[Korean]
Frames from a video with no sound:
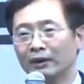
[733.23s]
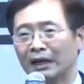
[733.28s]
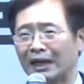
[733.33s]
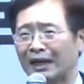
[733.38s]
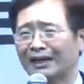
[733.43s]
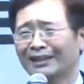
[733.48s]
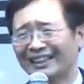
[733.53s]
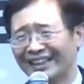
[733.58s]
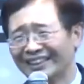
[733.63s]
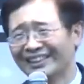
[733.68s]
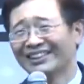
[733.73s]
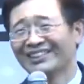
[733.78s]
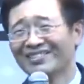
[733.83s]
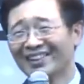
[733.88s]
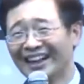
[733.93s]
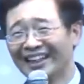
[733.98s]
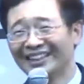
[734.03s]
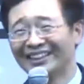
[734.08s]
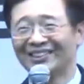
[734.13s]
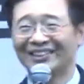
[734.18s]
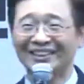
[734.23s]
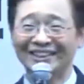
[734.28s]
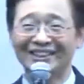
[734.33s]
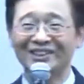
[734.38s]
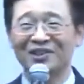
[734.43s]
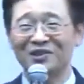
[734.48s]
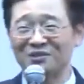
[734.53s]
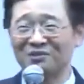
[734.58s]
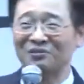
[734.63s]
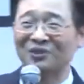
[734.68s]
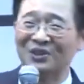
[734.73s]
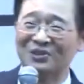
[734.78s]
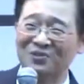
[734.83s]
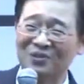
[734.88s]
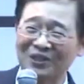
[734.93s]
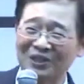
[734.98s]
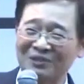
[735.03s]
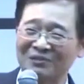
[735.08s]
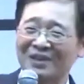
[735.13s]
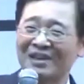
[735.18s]
아, 네, 그러면 그 진짜로는 뭔지
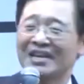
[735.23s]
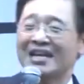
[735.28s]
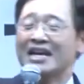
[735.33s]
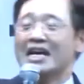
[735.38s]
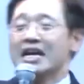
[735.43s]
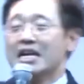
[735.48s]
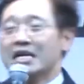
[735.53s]
모르겠지만